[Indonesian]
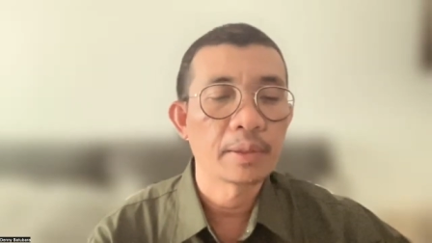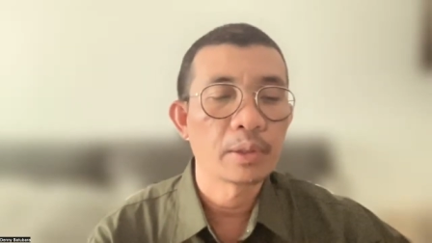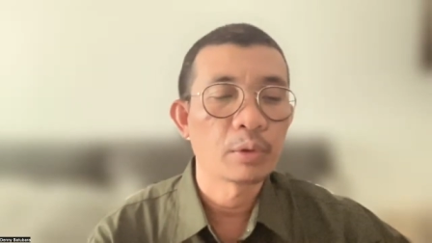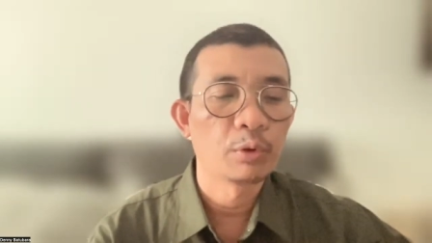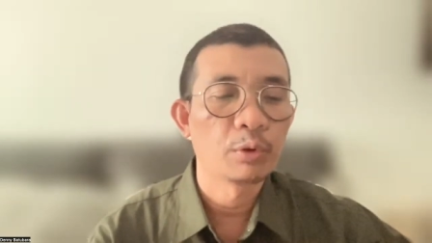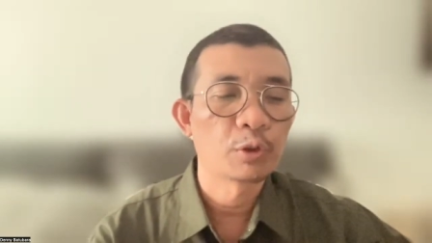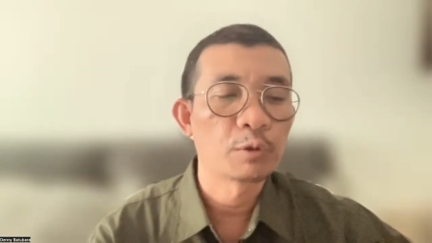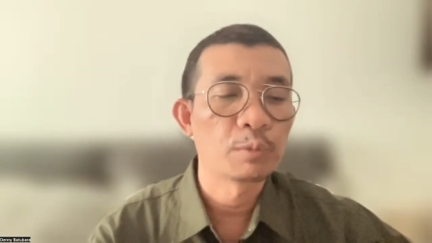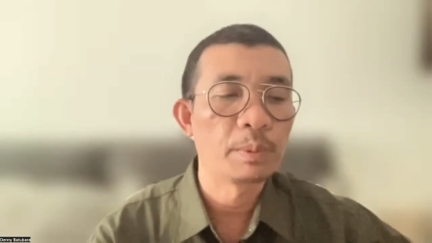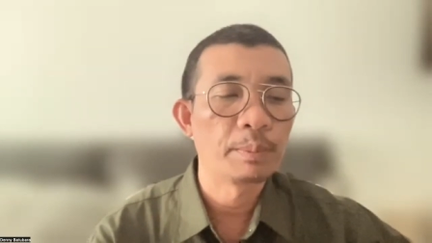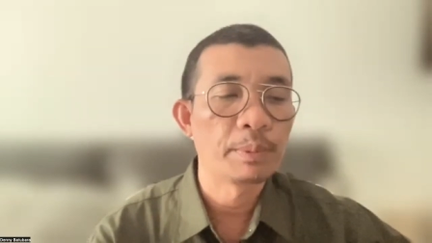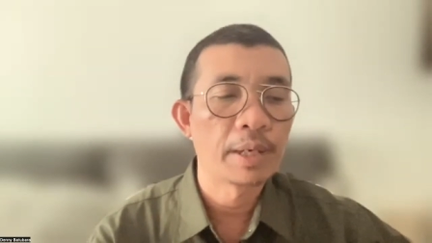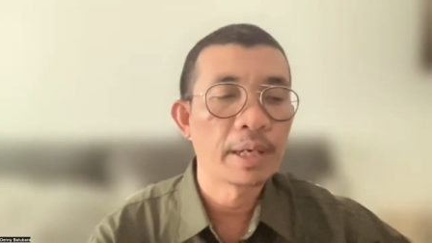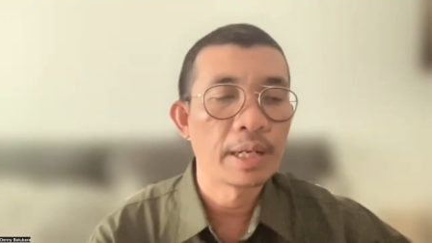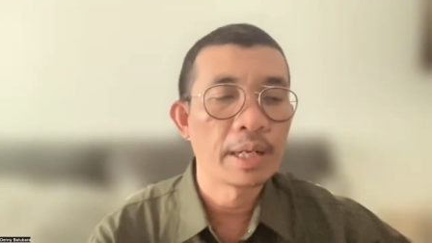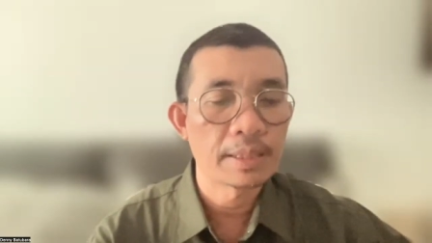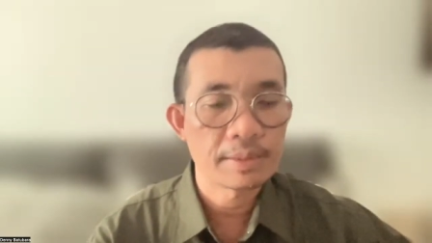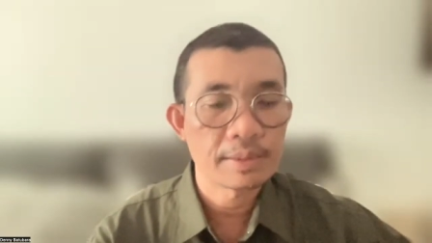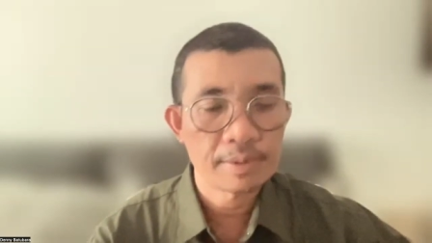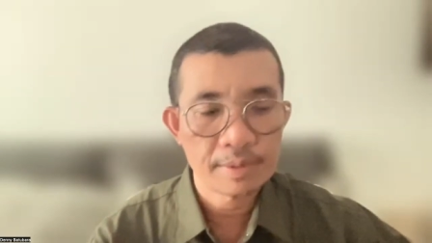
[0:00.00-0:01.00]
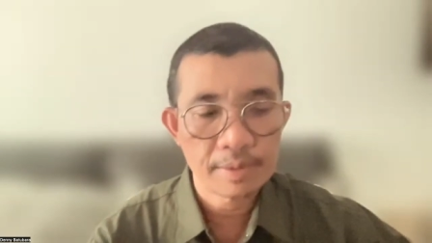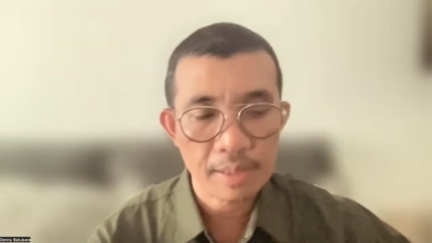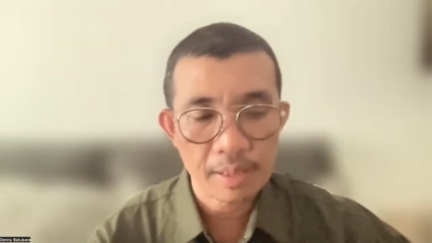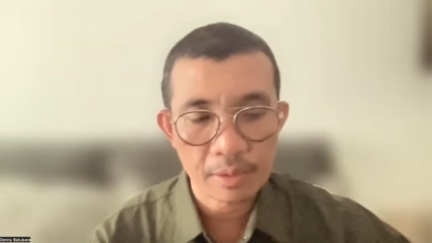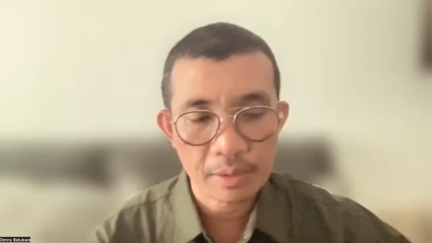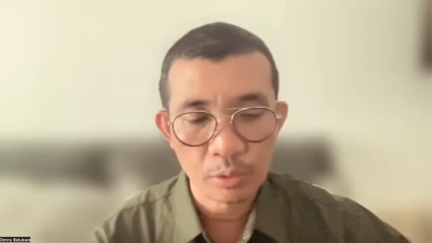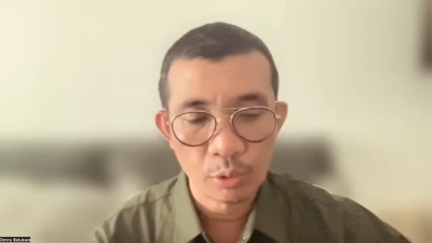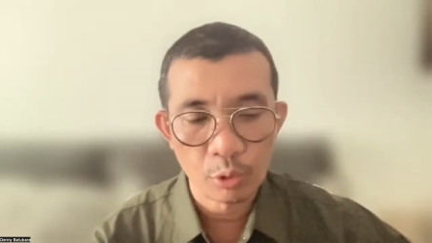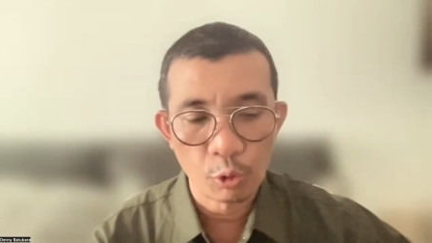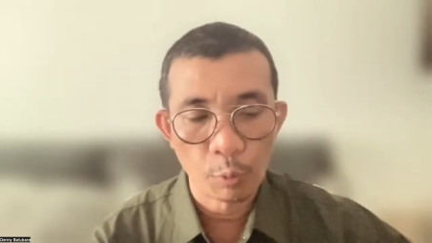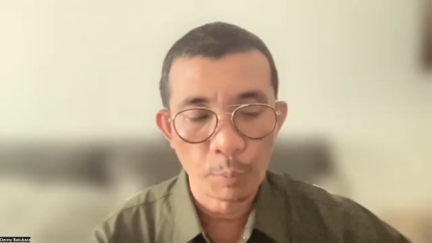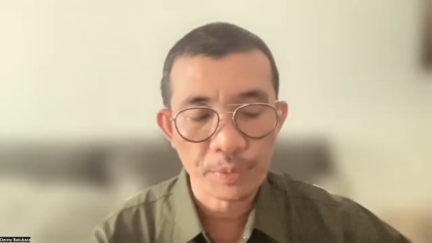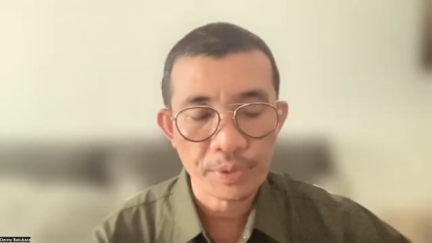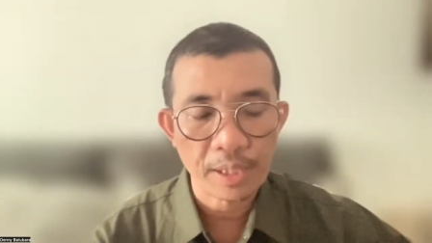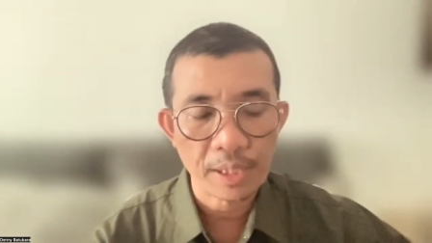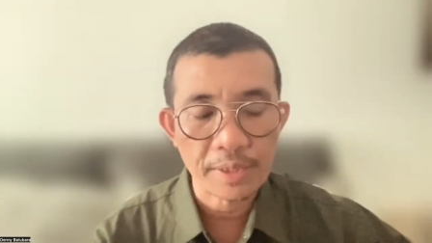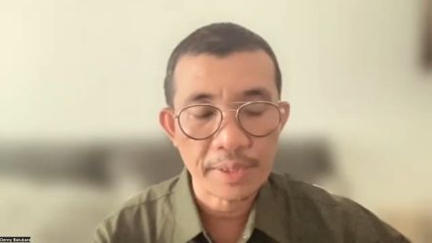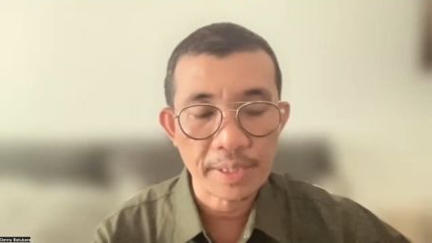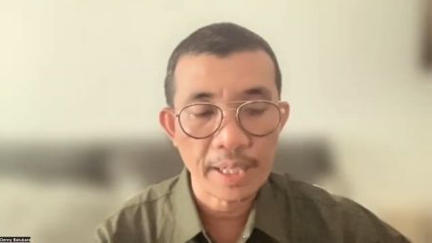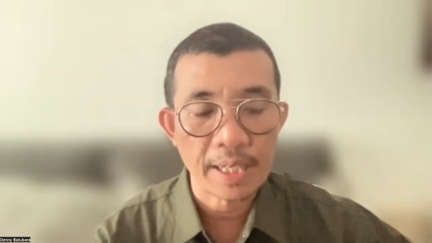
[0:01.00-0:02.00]
atau khusus membahas satu klub
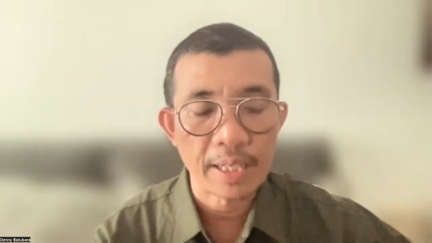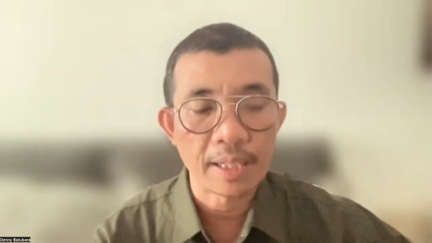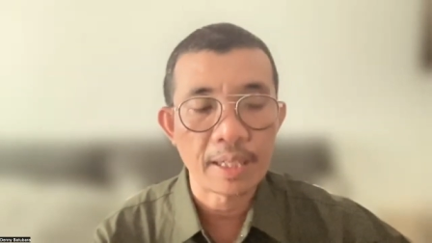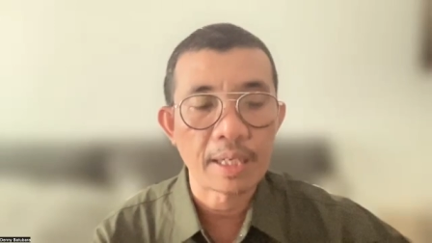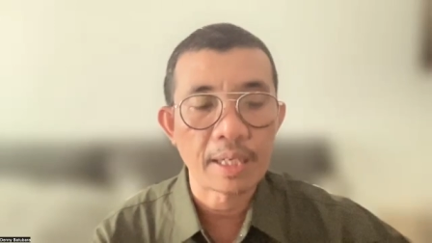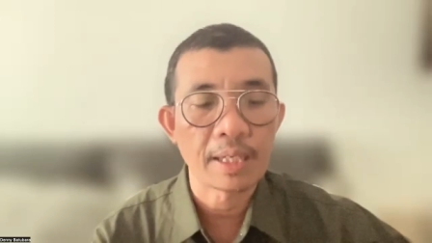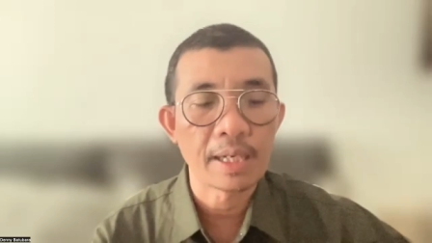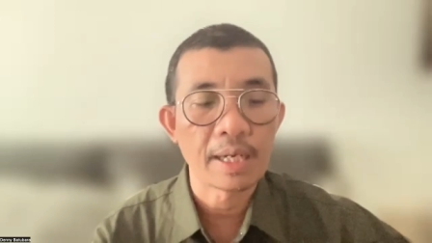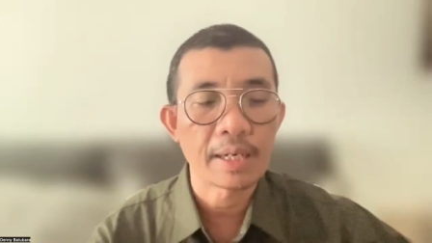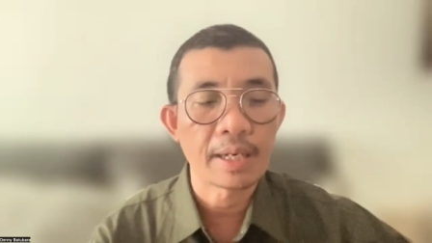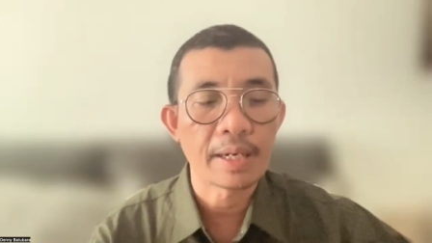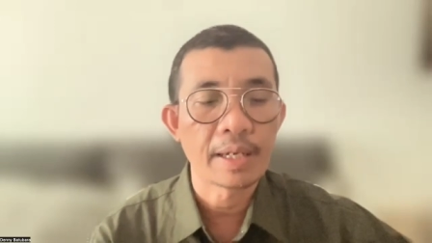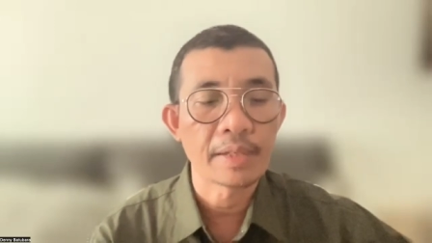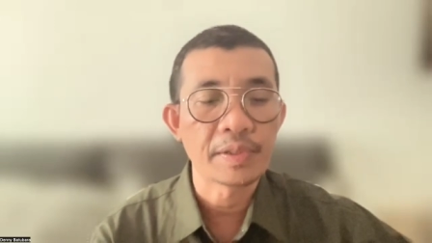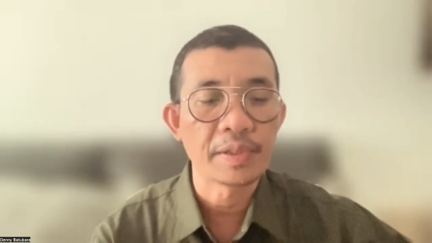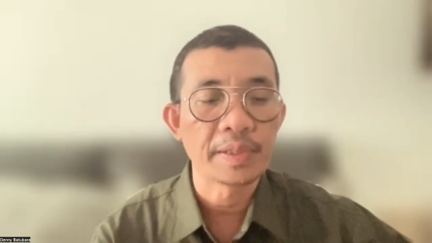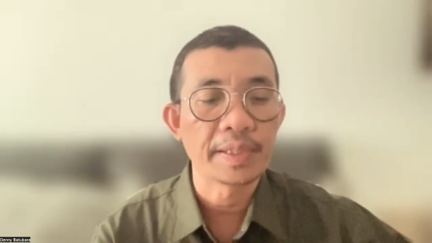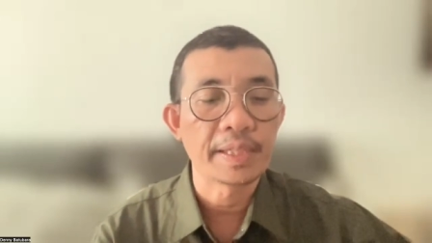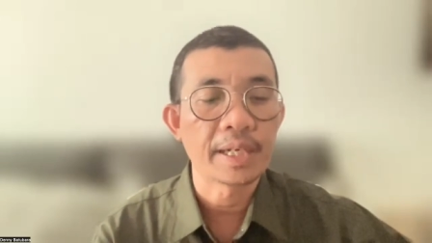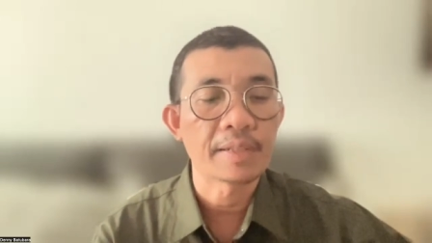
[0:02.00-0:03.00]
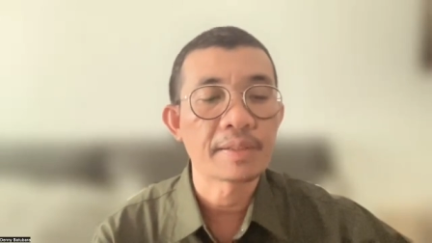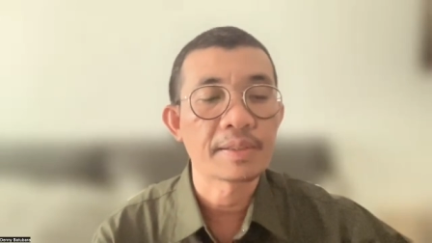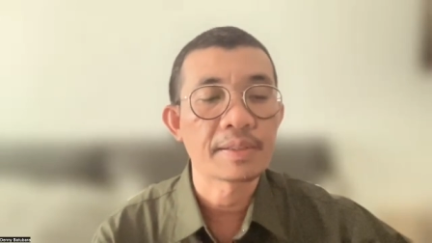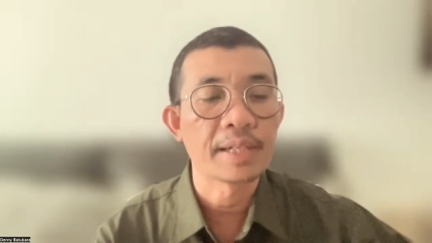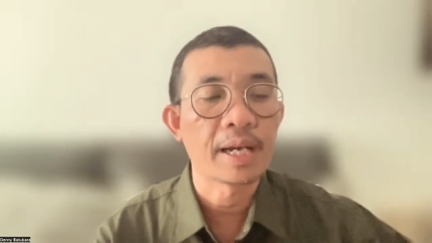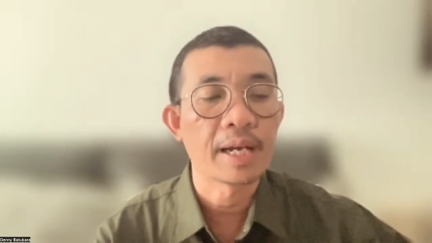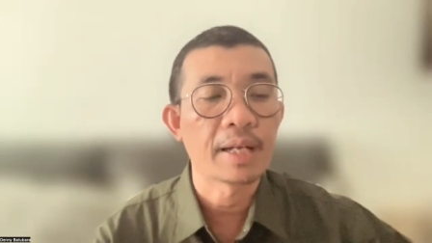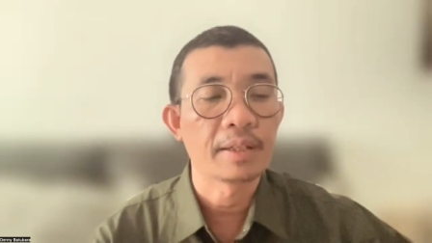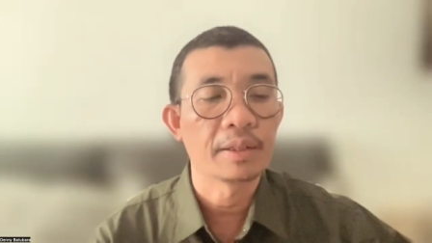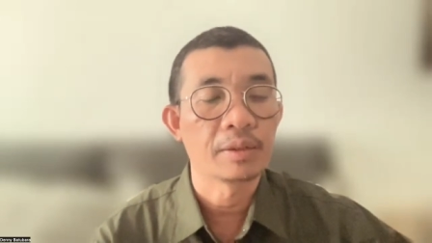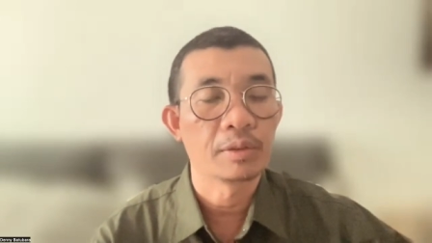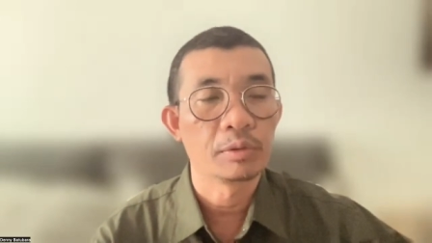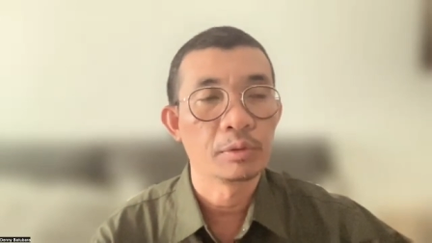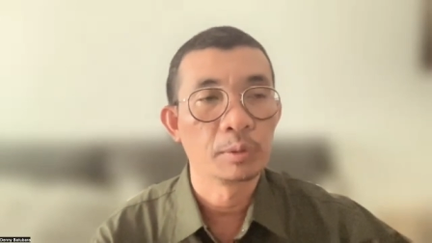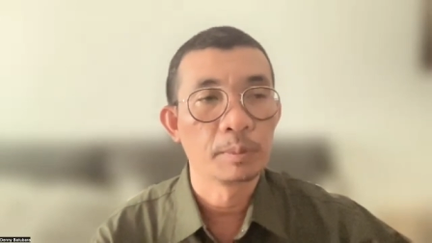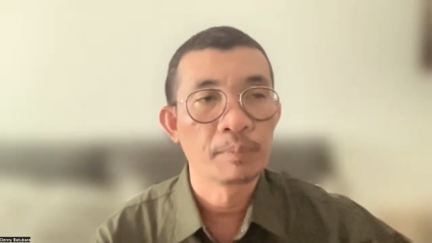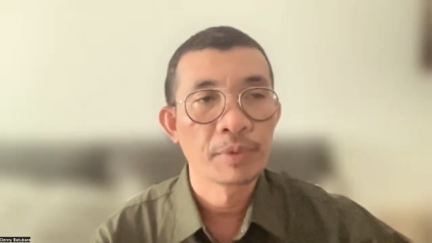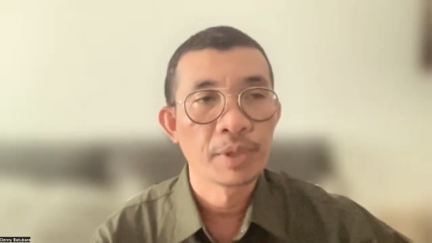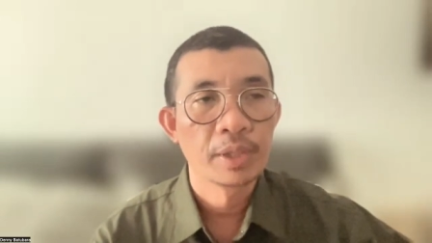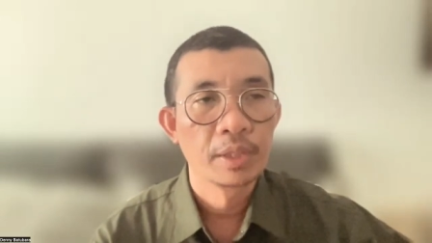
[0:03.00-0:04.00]
saja agar ada ciri khasnya
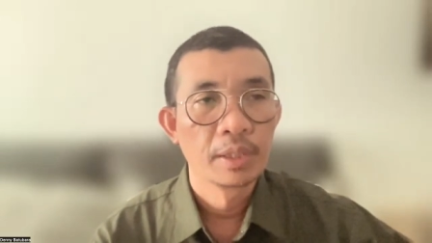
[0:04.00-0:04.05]
gitu.